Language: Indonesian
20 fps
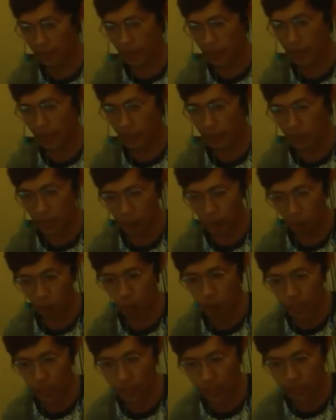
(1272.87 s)
salah
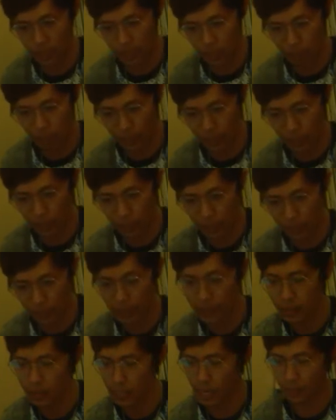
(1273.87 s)
satu kondisi
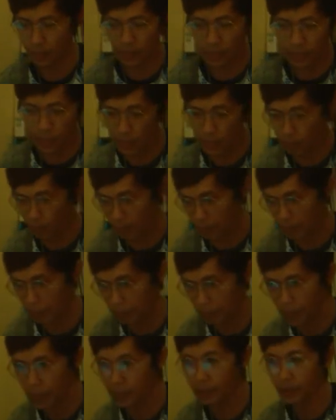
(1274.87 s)
seperti ini saat ini
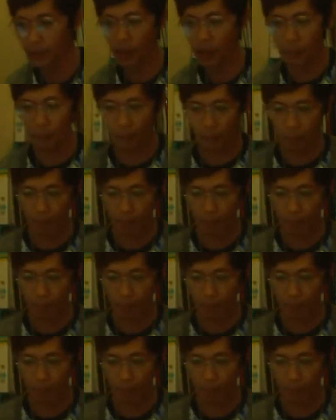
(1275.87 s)
pandemik